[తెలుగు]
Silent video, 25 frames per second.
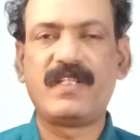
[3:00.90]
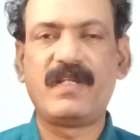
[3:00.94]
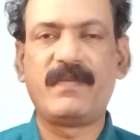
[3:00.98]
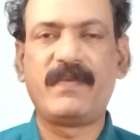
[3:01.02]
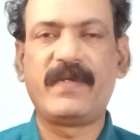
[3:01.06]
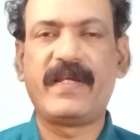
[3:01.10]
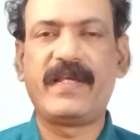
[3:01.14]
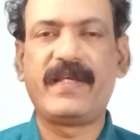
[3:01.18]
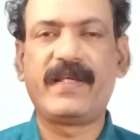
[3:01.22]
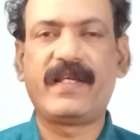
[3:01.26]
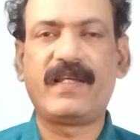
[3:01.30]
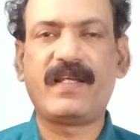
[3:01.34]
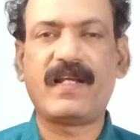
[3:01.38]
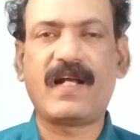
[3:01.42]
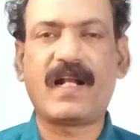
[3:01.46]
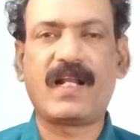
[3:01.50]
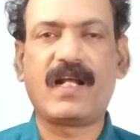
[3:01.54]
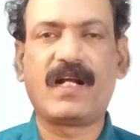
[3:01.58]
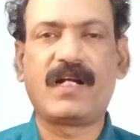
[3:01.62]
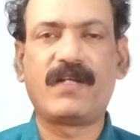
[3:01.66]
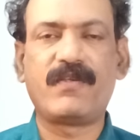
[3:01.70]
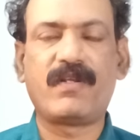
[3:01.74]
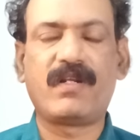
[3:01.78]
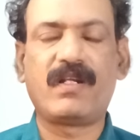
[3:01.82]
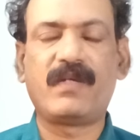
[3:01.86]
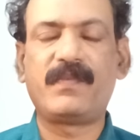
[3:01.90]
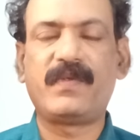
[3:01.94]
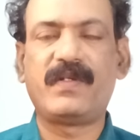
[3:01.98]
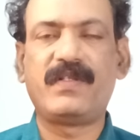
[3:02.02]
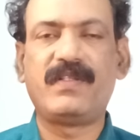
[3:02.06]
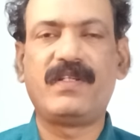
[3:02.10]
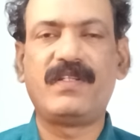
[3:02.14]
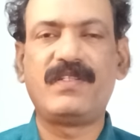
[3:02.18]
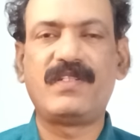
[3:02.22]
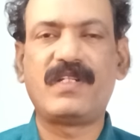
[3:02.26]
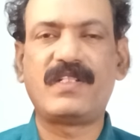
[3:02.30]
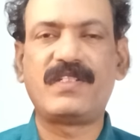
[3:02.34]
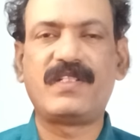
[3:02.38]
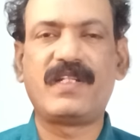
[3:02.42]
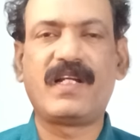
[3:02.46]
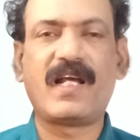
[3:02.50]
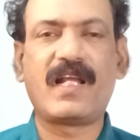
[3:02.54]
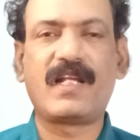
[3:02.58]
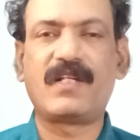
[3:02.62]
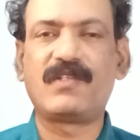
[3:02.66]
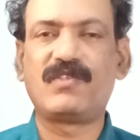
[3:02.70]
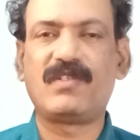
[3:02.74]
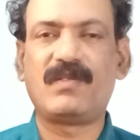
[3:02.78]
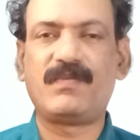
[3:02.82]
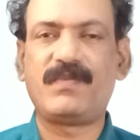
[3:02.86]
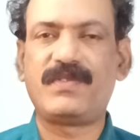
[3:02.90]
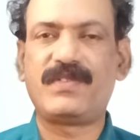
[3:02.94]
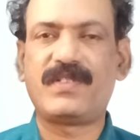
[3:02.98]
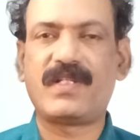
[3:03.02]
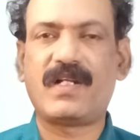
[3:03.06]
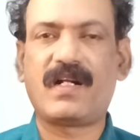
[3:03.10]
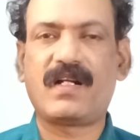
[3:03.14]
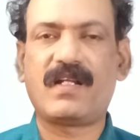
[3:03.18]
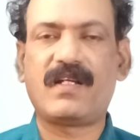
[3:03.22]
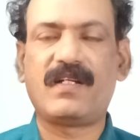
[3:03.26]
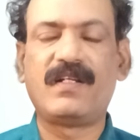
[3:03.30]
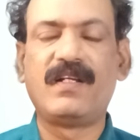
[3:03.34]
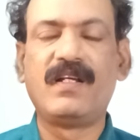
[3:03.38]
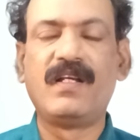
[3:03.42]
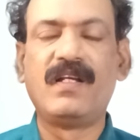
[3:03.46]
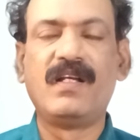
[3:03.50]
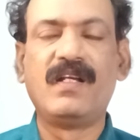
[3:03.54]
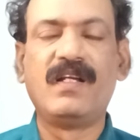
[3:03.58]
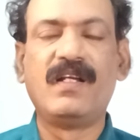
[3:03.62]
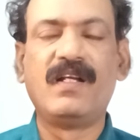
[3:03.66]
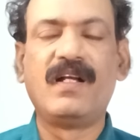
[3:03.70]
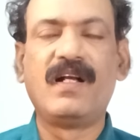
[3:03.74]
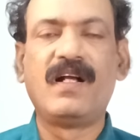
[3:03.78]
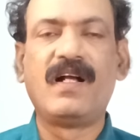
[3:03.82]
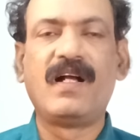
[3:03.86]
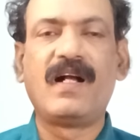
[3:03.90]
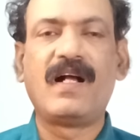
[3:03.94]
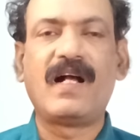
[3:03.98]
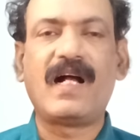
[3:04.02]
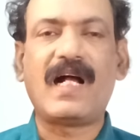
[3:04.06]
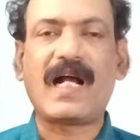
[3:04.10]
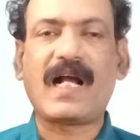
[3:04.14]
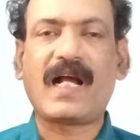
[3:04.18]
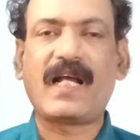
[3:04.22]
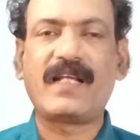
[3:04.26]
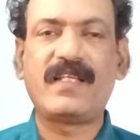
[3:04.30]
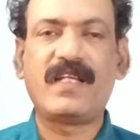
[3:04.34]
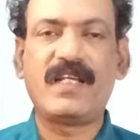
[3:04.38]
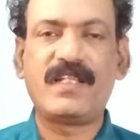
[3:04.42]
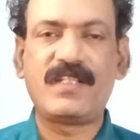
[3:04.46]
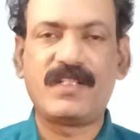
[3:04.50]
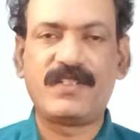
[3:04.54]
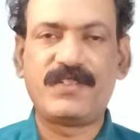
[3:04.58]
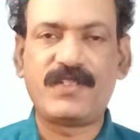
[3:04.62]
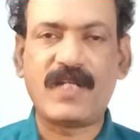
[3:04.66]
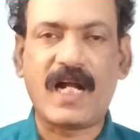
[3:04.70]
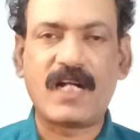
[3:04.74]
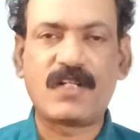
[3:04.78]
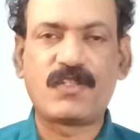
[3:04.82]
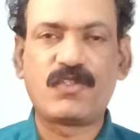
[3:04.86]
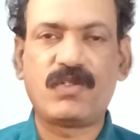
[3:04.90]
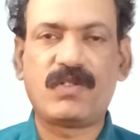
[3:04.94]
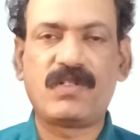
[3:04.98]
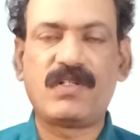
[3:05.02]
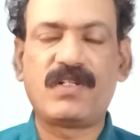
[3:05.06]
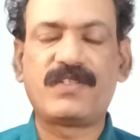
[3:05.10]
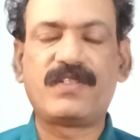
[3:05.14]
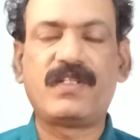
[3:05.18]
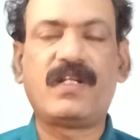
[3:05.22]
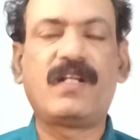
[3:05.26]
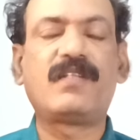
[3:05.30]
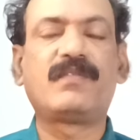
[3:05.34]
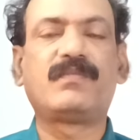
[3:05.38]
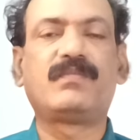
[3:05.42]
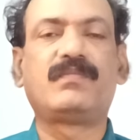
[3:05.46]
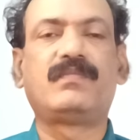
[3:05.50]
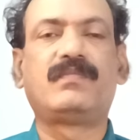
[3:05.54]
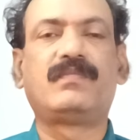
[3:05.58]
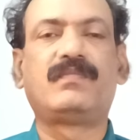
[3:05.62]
సిబిఐకి అడ్డంగా జరిగిపోయింది జడ్జి గారికి చూపించారట అక్క చేసిన చాట్ చూడండి సార్